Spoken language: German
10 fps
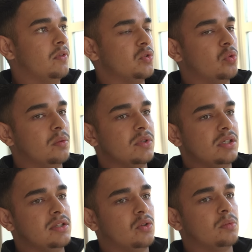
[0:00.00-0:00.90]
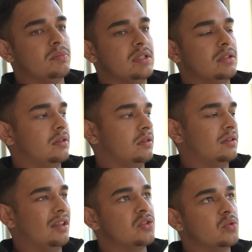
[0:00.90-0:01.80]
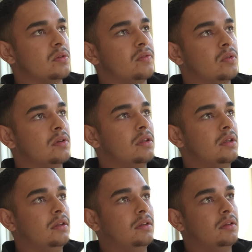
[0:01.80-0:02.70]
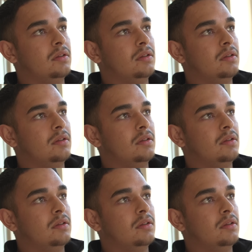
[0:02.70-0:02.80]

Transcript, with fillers: Versuche mich jetzt auch ein bisschen dran zu gewöhnen. Das